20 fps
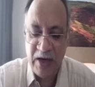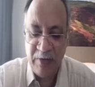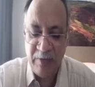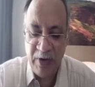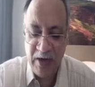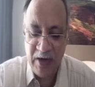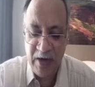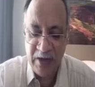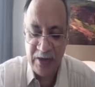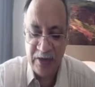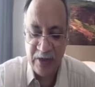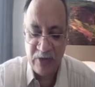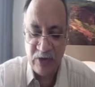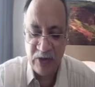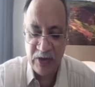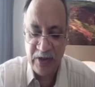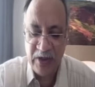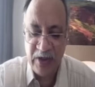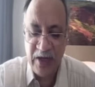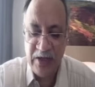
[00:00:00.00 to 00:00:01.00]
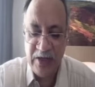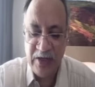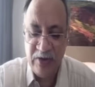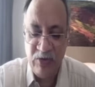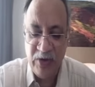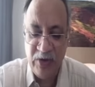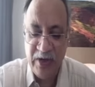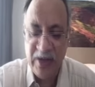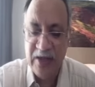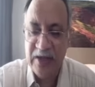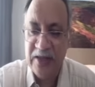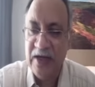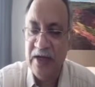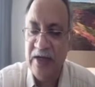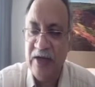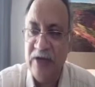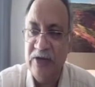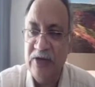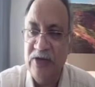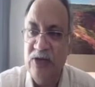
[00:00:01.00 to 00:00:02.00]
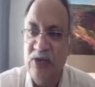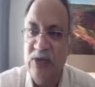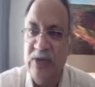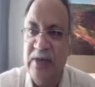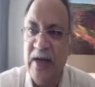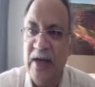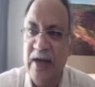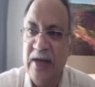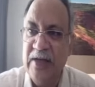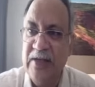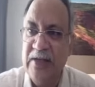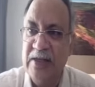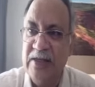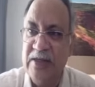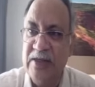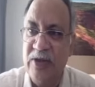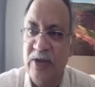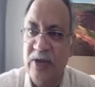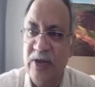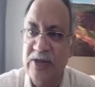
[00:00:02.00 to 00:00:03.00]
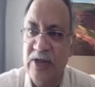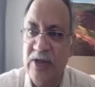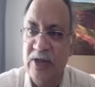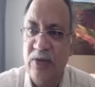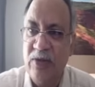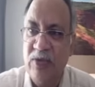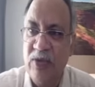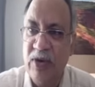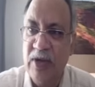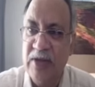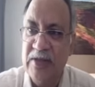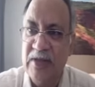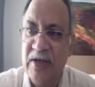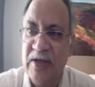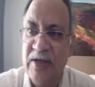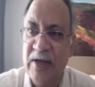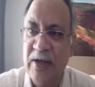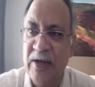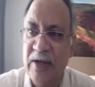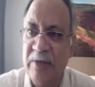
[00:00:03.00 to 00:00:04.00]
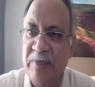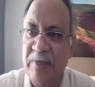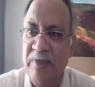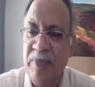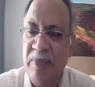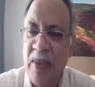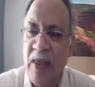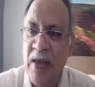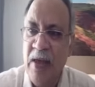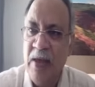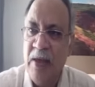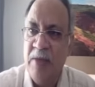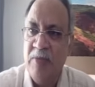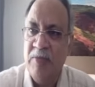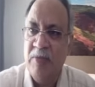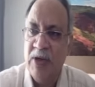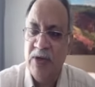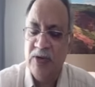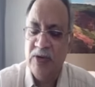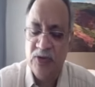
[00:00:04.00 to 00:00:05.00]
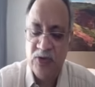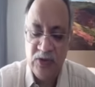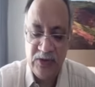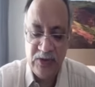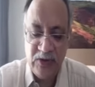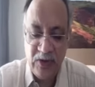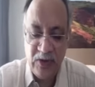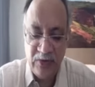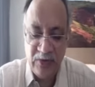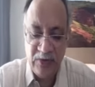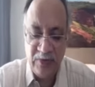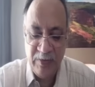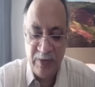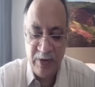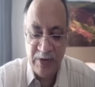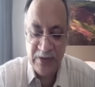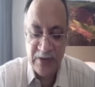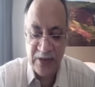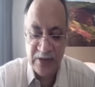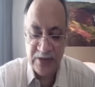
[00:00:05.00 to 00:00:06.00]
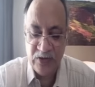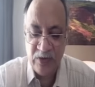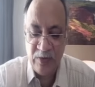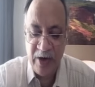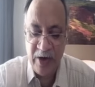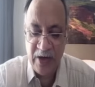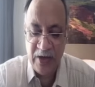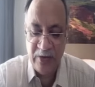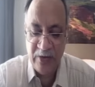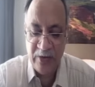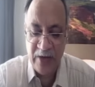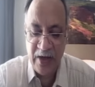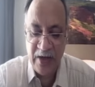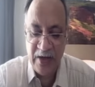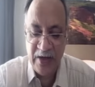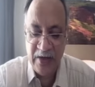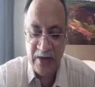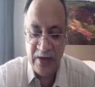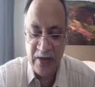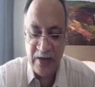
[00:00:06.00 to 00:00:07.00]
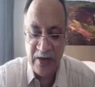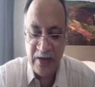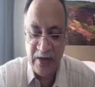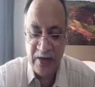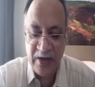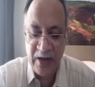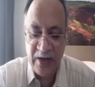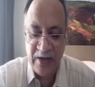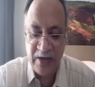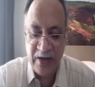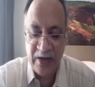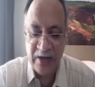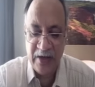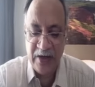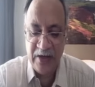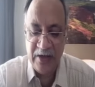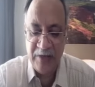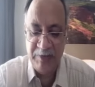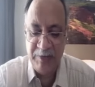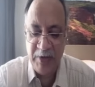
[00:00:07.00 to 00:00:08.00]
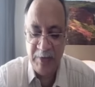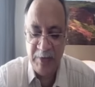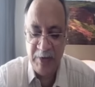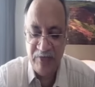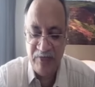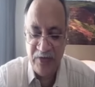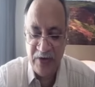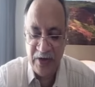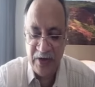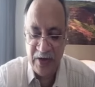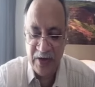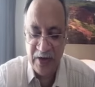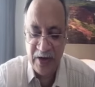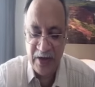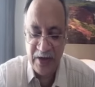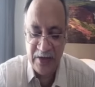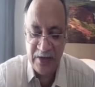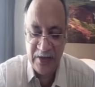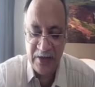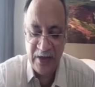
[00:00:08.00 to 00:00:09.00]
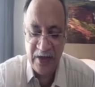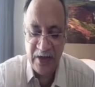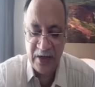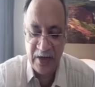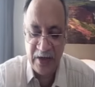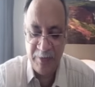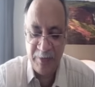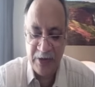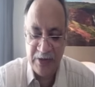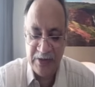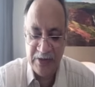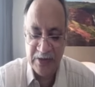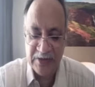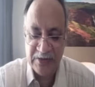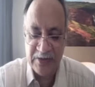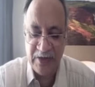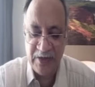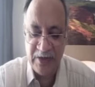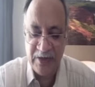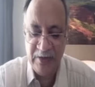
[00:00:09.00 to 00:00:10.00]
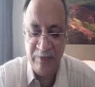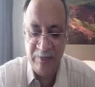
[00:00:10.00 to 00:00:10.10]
అనమాట అదే కొత్తగా ఇంక్లూడ్ అయ్యే దాంట్లో న్యూ జనరేషన్ స్టాక్స్ ఎక్కువ ఉండొచ్చు అంటున్నారు మనం చూస్తున్నాం ఈ మధ్య జొమాటో కానీ నైకా కానీ పీబీ ఫిన్టెక్ కానీ ఇవన్నీ ఎట్లా పనిచేస్తున్నాయి